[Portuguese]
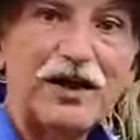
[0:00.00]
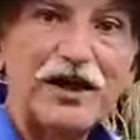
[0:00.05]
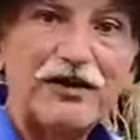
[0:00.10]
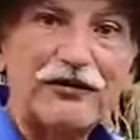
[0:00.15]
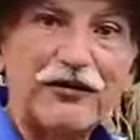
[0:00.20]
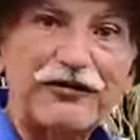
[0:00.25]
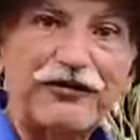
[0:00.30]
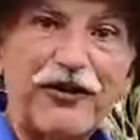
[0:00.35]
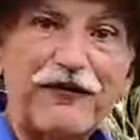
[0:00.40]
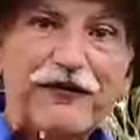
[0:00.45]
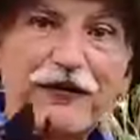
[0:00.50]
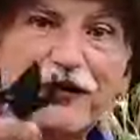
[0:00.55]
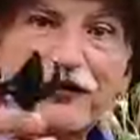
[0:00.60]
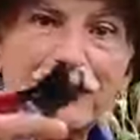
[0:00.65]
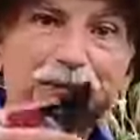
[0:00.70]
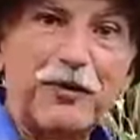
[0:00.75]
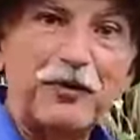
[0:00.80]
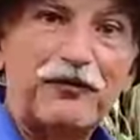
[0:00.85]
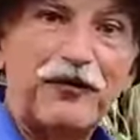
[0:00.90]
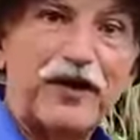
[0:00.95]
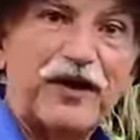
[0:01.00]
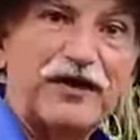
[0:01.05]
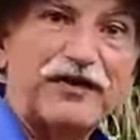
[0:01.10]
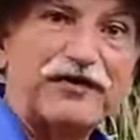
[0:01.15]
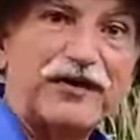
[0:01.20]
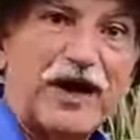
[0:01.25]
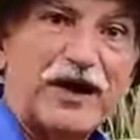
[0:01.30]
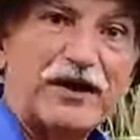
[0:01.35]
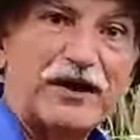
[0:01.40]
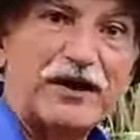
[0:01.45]
Se você fosse
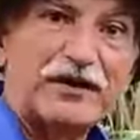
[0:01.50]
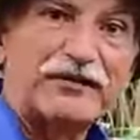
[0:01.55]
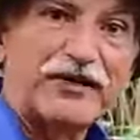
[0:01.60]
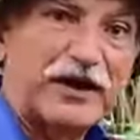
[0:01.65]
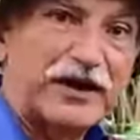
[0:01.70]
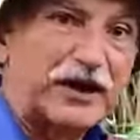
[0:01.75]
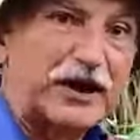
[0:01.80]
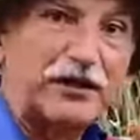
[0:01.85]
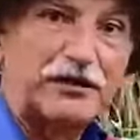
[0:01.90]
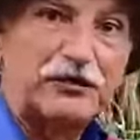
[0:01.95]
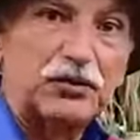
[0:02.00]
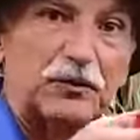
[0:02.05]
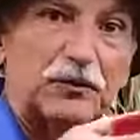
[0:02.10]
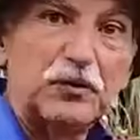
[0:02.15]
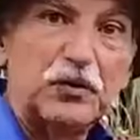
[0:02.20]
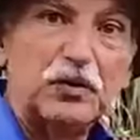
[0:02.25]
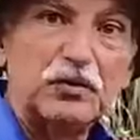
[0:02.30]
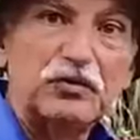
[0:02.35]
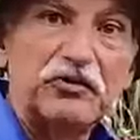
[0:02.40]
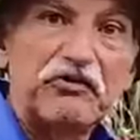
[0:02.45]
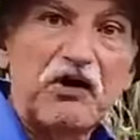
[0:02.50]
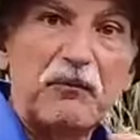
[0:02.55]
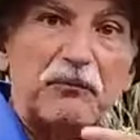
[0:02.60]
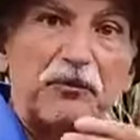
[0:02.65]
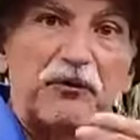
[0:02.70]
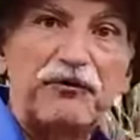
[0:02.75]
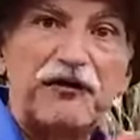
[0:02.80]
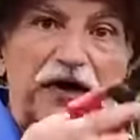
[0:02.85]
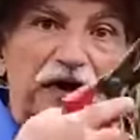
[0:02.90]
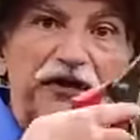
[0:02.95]
pulverizar antes aquele tumulto, você ia
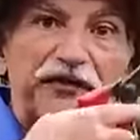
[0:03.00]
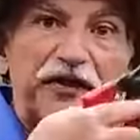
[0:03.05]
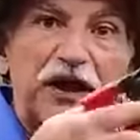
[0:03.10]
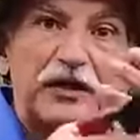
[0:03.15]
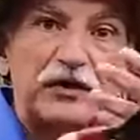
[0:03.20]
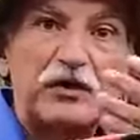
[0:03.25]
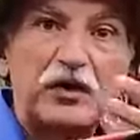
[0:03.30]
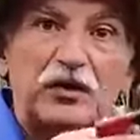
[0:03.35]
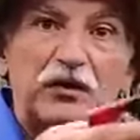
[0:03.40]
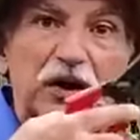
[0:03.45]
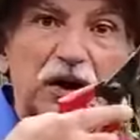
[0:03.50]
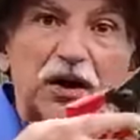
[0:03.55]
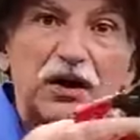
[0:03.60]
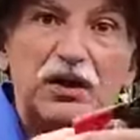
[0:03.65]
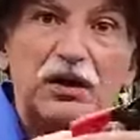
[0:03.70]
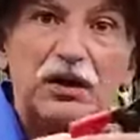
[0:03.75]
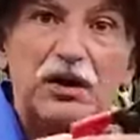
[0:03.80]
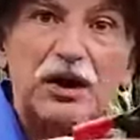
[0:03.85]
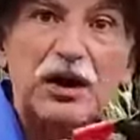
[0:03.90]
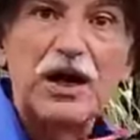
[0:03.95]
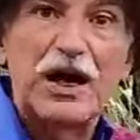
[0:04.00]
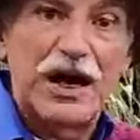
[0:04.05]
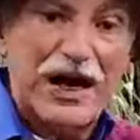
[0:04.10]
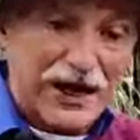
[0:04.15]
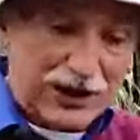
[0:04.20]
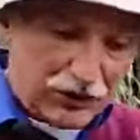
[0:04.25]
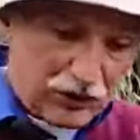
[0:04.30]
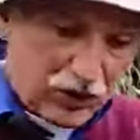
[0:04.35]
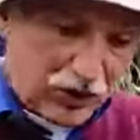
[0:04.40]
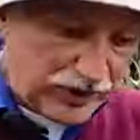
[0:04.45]
pulverizar à toa.
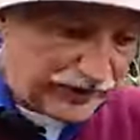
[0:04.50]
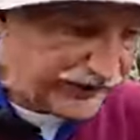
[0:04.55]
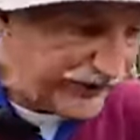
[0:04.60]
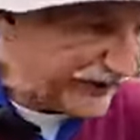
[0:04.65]
Agora